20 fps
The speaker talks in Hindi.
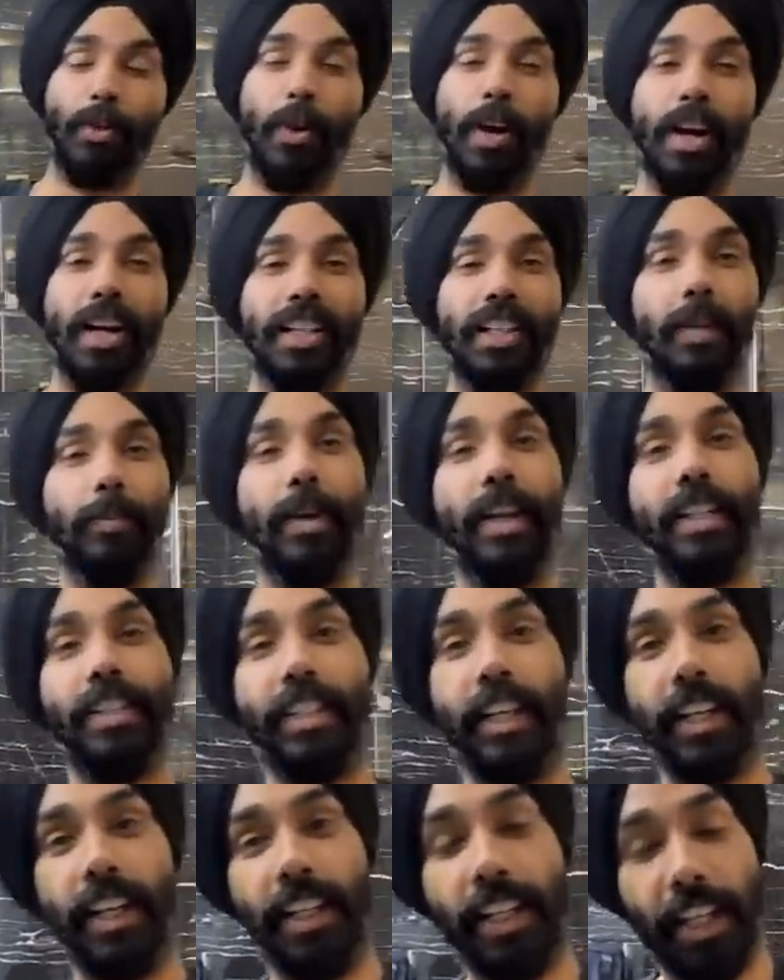स्वागत है हमारे
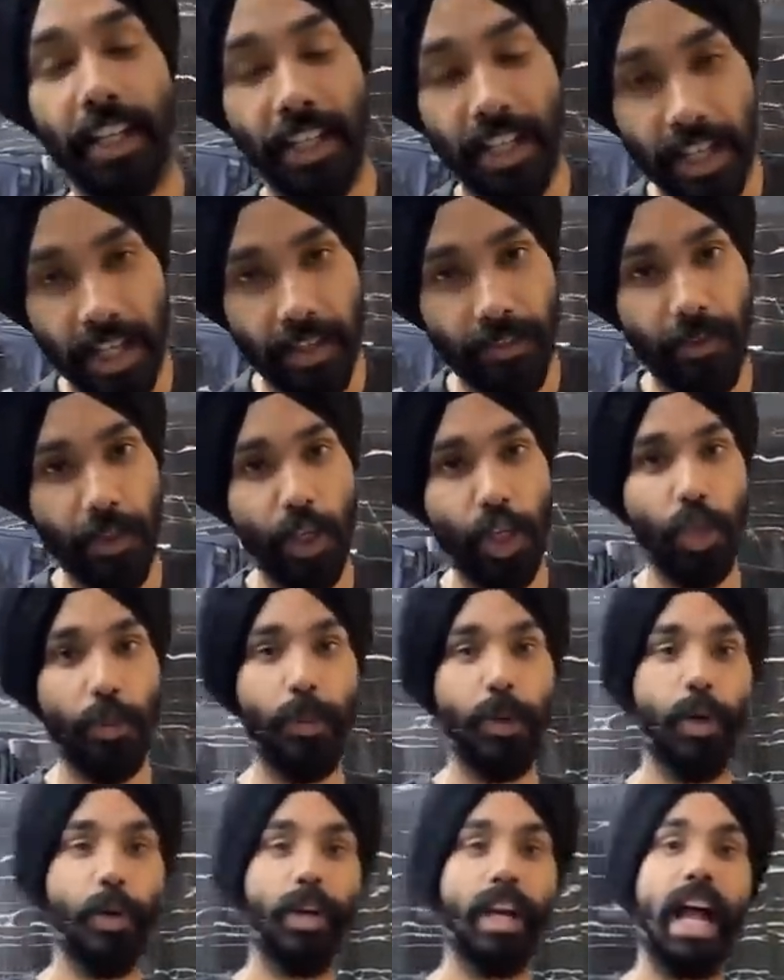चैनल की एक नई वीडियो
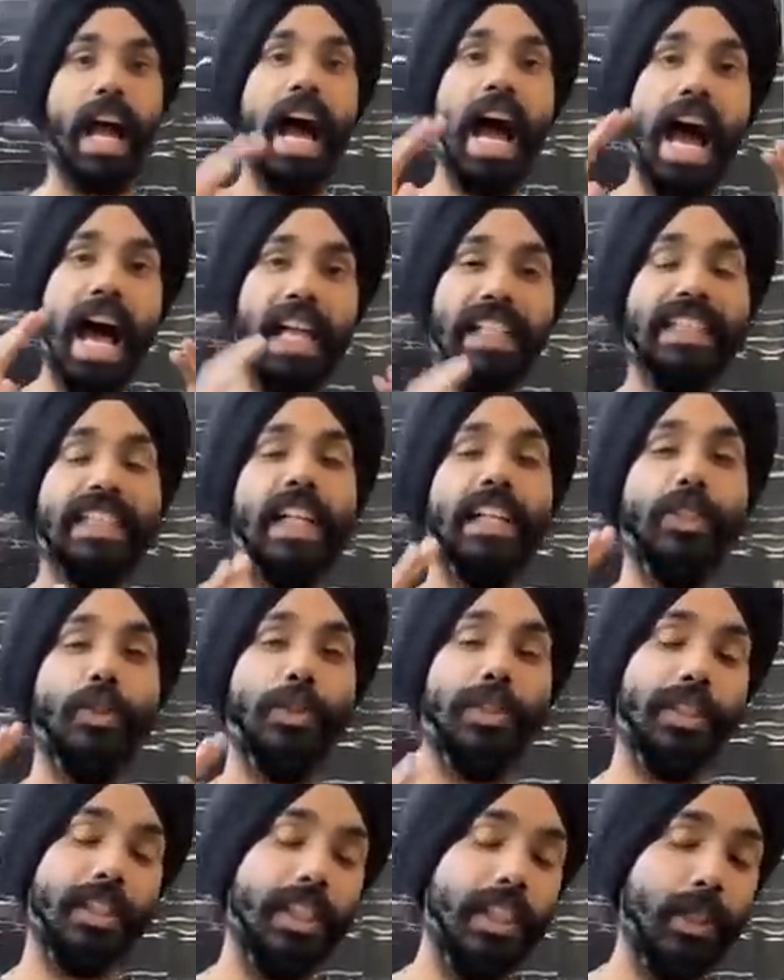में और आज का जो
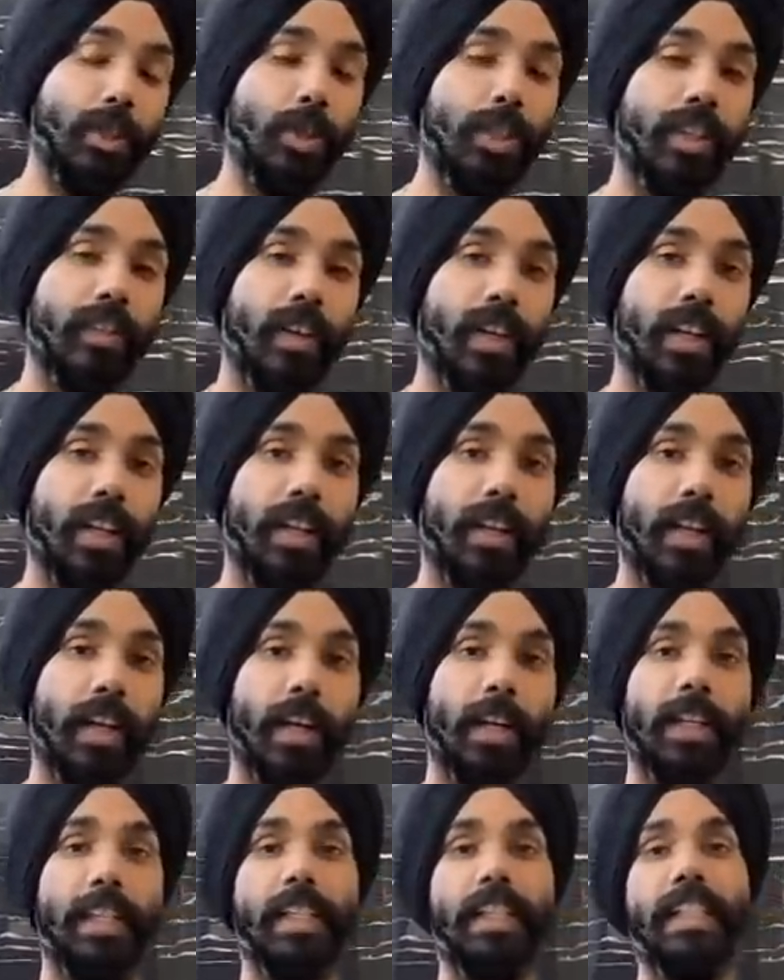सीन होने वाला है ना
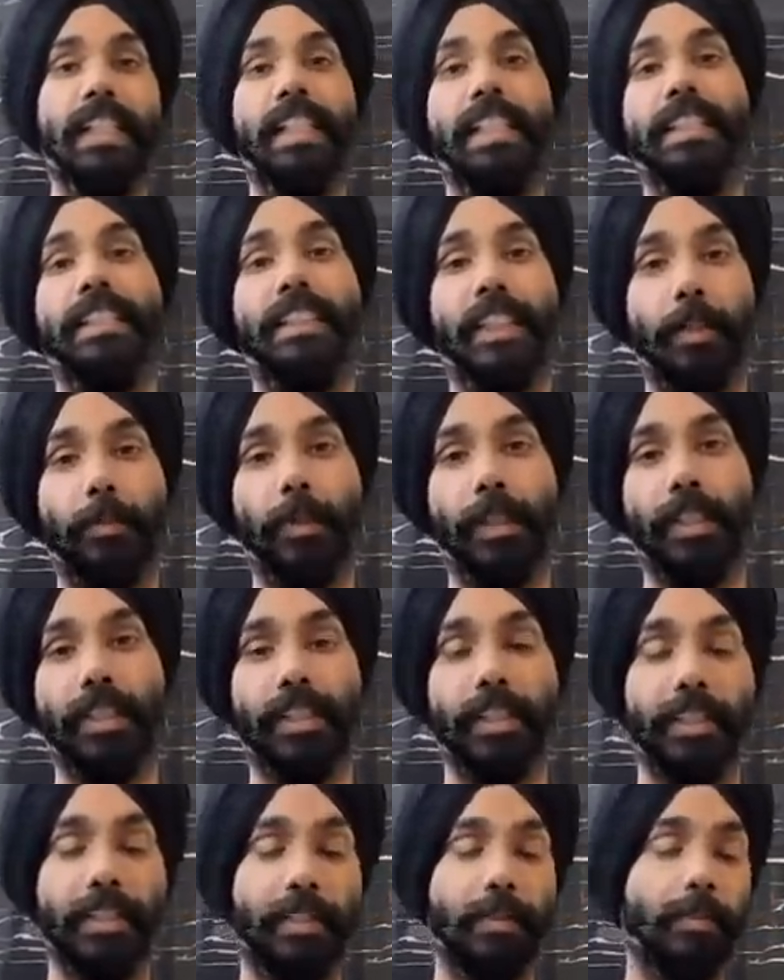
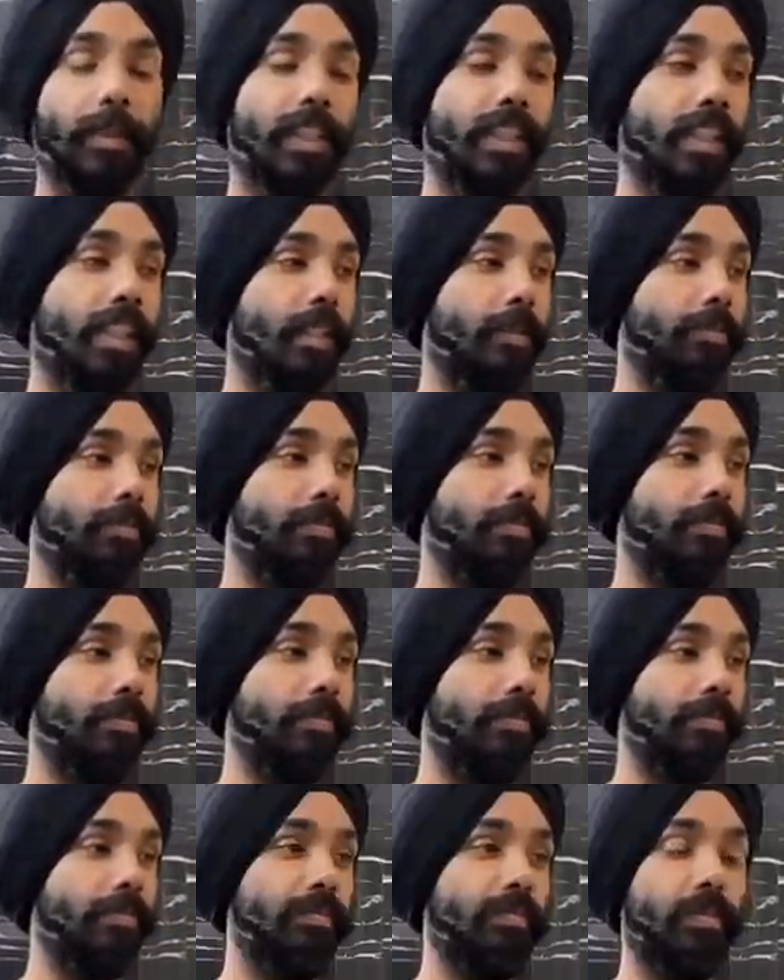जबरदस्त मतलब
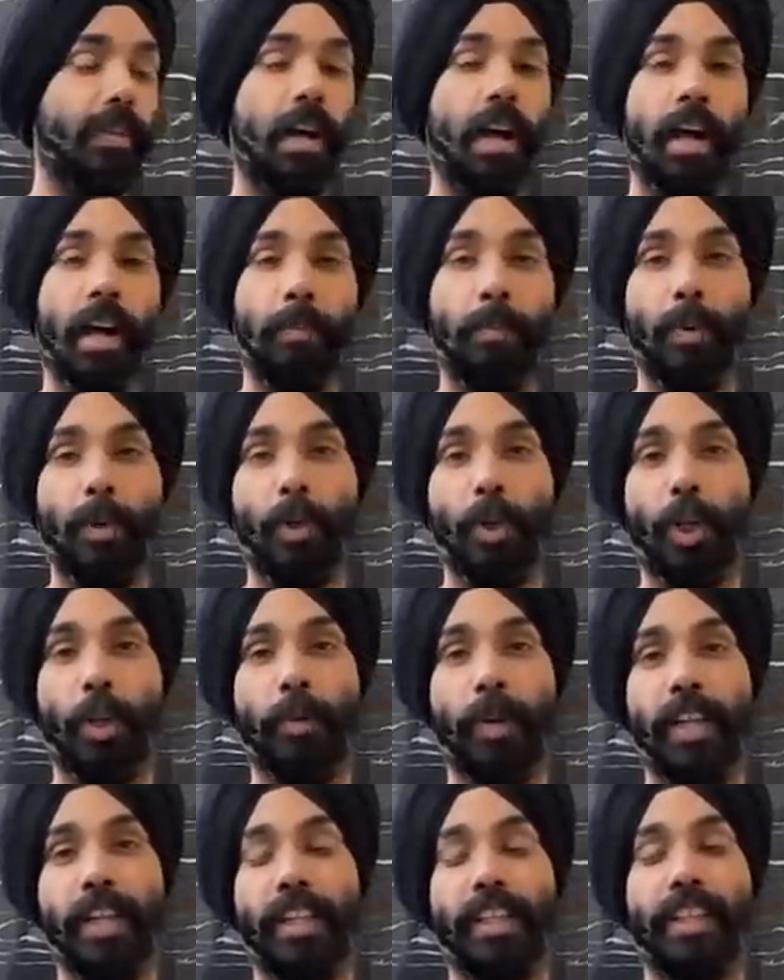आप बोलोगे
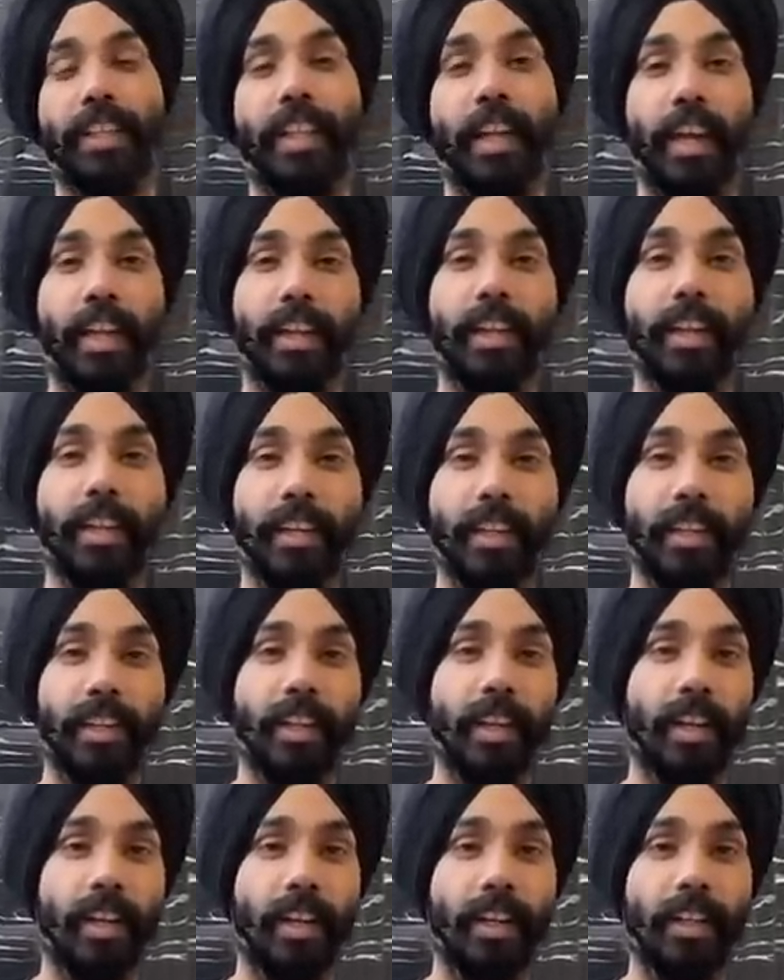भाई क्या ही कर
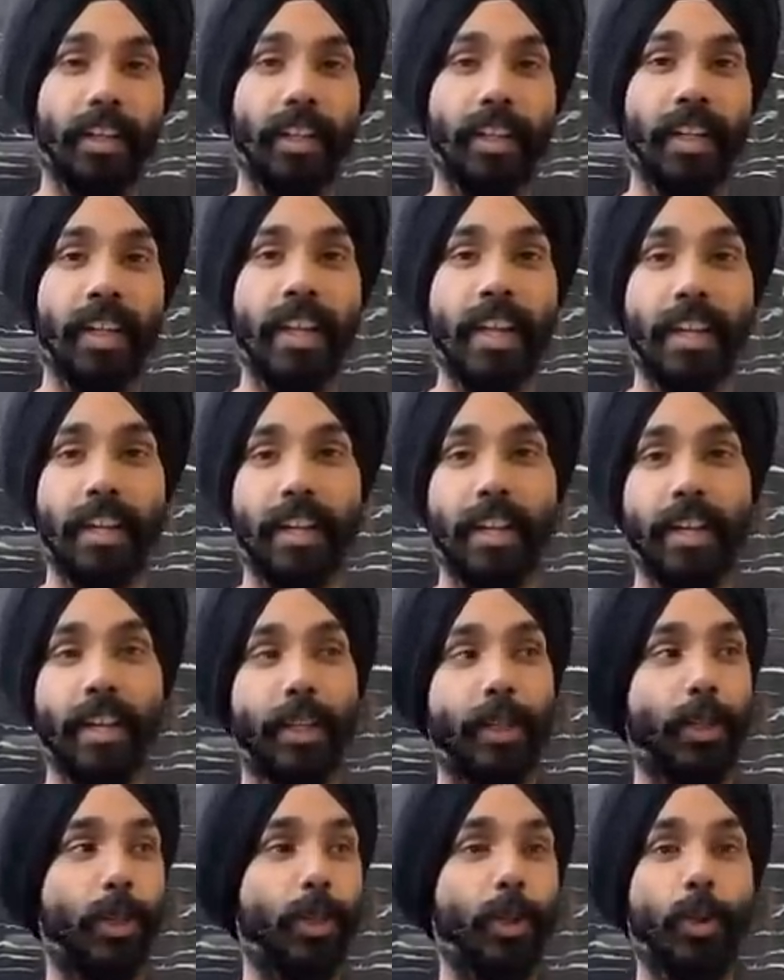दिया एक
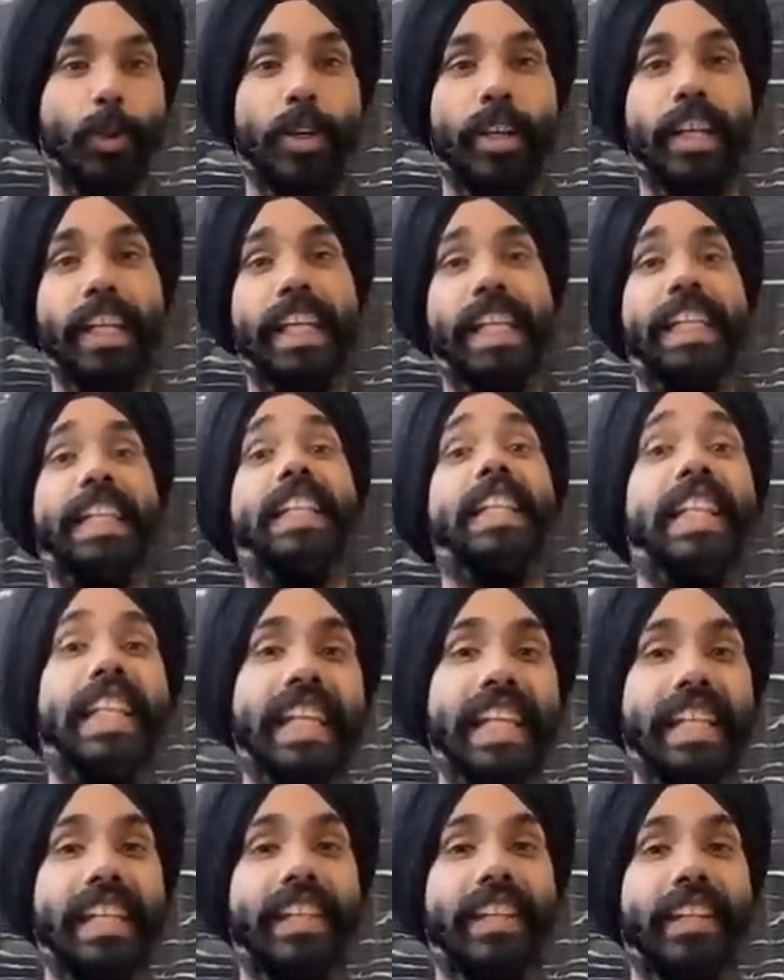नहीं दो नहीं
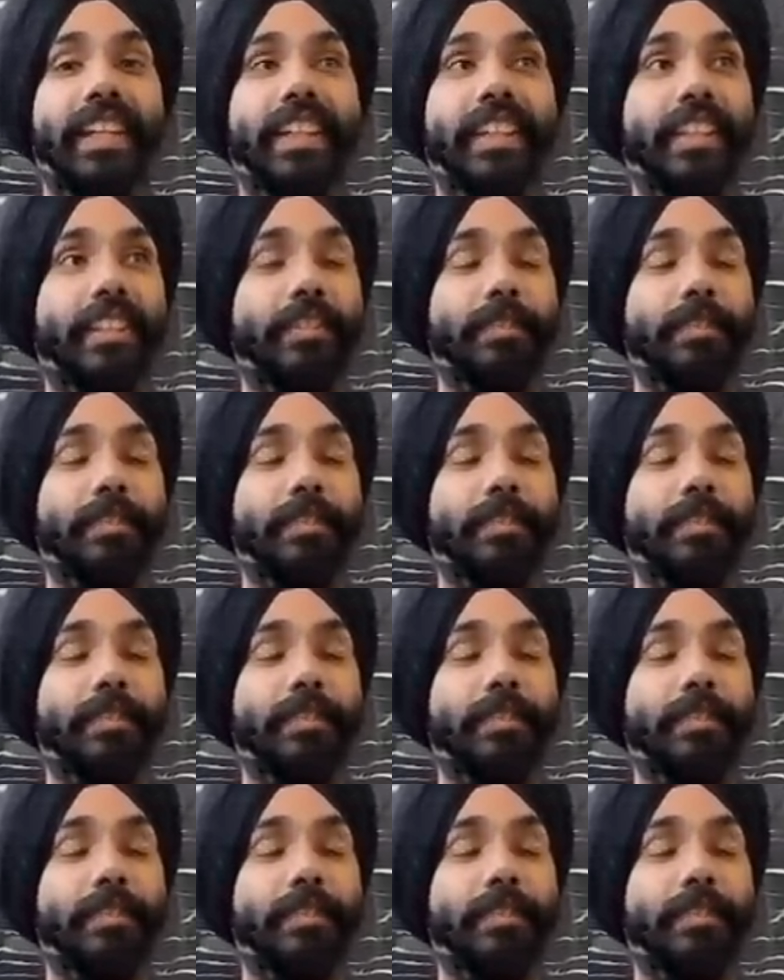तीन